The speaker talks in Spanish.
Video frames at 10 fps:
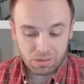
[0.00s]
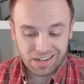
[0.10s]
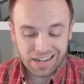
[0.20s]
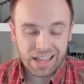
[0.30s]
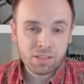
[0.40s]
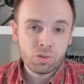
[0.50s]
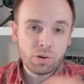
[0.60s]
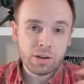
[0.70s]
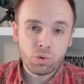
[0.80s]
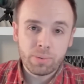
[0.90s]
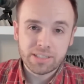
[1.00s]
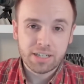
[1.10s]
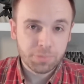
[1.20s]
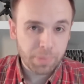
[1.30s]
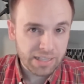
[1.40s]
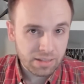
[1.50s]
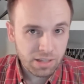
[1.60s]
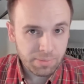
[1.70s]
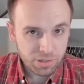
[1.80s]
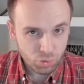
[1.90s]
creándole nuevas
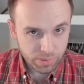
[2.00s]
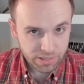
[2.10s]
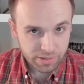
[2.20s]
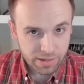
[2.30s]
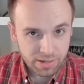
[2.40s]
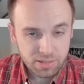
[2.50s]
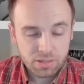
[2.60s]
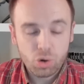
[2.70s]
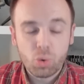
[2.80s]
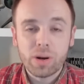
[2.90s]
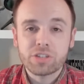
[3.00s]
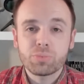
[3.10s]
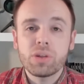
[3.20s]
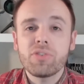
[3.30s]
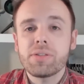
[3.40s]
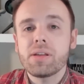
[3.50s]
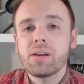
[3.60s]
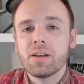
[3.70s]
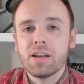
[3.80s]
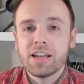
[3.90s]
expectativas, nuevas ideas, lo cual es muy
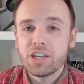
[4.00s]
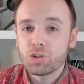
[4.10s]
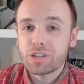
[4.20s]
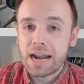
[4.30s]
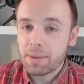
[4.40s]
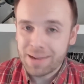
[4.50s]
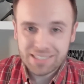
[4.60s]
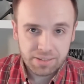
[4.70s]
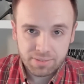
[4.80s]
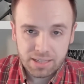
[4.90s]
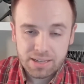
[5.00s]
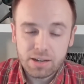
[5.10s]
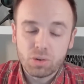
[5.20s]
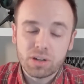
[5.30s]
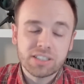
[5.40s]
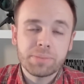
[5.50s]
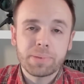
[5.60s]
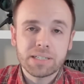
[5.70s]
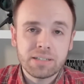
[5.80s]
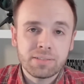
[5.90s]
difícil. Y otra, la más sencilla y lo que
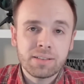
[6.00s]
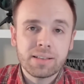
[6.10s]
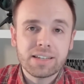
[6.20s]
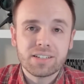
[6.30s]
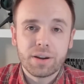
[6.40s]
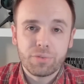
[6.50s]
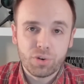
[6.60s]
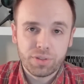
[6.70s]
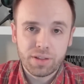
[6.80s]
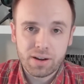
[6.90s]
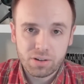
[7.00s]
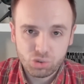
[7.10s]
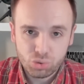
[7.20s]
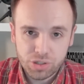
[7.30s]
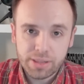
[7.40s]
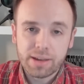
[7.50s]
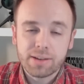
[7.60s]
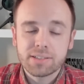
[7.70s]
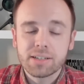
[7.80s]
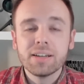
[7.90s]
siempre se intenta es reforzar sus
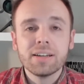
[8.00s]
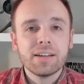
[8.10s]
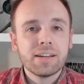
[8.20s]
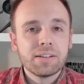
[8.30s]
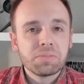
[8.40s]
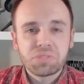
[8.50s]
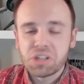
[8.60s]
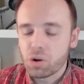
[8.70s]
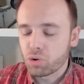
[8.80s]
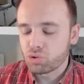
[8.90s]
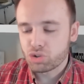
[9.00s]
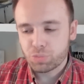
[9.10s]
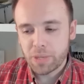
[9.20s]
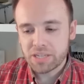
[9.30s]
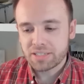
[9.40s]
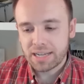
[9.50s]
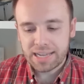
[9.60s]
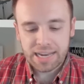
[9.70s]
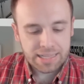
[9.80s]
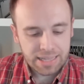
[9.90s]
ideas. Si los rusos piensan
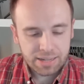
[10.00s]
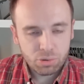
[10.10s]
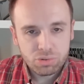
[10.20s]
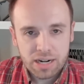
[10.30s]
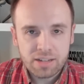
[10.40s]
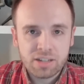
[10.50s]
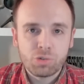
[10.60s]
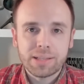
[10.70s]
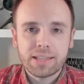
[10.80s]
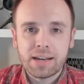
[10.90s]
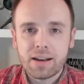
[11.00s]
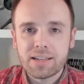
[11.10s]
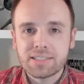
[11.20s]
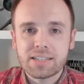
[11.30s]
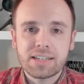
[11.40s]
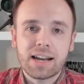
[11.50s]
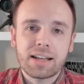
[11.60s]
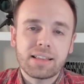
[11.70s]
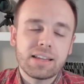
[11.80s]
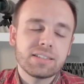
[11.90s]
que el ataque ucraniano va a tener estas
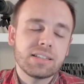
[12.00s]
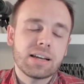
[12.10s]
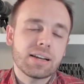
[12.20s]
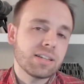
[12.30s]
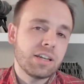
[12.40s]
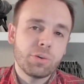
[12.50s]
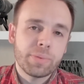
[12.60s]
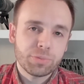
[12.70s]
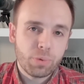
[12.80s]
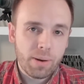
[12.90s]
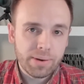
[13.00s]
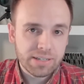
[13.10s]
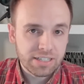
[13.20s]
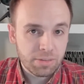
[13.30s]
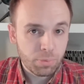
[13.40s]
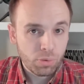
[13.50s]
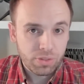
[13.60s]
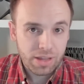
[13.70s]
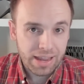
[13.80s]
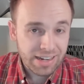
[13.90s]
características y lo más probable es que se
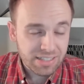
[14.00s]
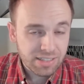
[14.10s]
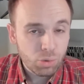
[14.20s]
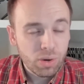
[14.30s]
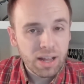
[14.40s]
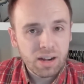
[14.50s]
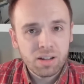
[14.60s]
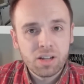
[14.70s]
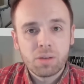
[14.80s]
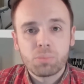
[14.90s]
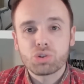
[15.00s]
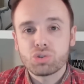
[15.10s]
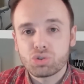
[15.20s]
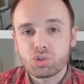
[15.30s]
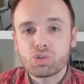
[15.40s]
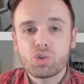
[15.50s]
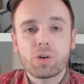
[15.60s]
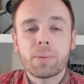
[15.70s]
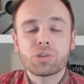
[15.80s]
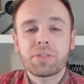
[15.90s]
produzca en este lugar, pues nosotros lo
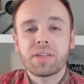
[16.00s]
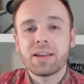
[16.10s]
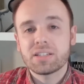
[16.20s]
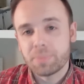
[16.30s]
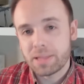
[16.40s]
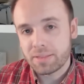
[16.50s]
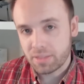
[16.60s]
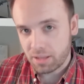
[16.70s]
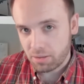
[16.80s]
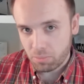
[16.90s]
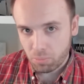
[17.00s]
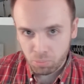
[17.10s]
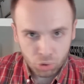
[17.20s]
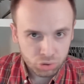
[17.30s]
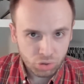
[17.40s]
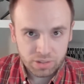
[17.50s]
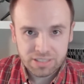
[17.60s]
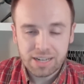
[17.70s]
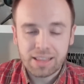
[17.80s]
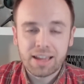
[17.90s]
que vamos a hacer es, mediante un montón de
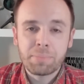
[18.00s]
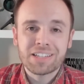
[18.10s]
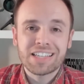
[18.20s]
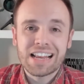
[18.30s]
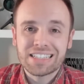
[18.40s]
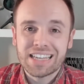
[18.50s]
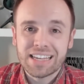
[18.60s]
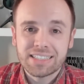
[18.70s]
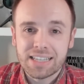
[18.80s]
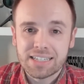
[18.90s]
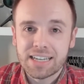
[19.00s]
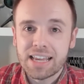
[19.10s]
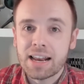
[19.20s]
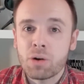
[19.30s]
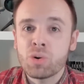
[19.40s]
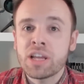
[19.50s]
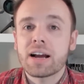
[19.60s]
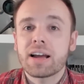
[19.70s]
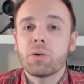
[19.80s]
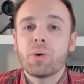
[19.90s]
estratagemas, de las que esta sería la
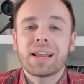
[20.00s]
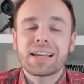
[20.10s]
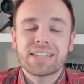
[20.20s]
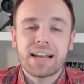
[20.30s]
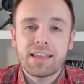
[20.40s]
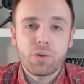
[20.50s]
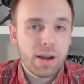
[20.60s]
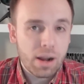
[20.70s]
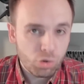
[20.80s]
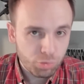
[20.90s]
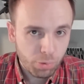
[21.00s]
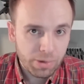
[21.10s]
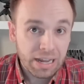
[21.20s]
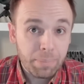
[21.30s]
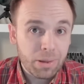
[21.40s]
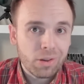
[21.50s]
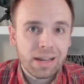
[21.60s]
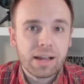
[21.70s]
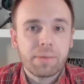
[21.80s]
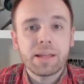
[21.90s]
única, igual que ha salido a la luz pública, pero de
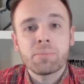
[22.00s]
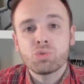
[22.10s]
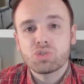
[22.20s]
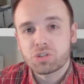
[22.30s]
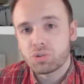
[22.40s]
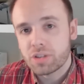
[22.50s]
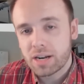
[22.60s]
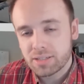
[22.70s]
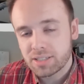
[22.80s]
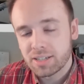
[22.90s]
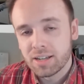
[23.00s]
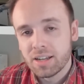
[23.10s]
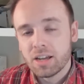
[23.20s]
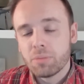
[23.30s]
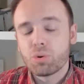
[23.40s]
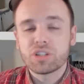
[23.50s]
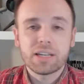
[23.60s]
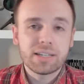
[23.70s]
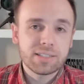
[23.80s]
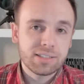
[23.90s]
la que habría muchas otras, pues
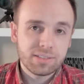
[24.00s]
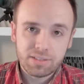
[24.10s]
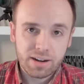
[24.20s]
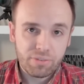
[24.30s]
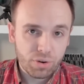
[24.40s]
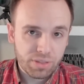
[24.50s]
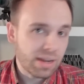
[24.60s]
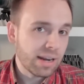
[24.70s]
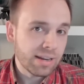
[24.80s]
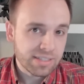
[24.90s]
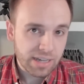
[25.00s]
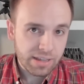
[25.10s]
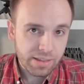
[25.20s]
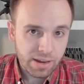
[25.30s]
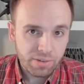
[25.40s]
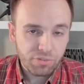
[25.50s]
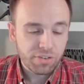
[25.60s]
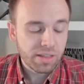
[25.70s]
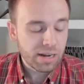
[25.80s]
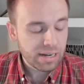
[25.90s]
es reforzarle en esa idea,
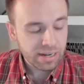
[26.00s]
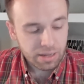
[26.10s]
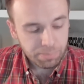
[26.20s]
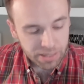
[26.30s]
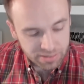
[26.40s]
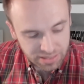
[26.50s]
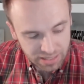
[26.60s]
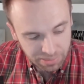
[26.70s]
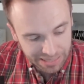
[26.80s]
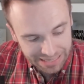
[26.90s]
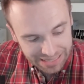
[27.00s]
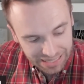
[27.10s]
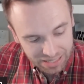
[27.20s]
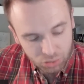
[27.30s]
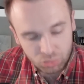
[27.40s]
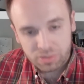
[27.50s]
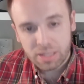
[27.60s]
reforzarle en que piense que van a atacar con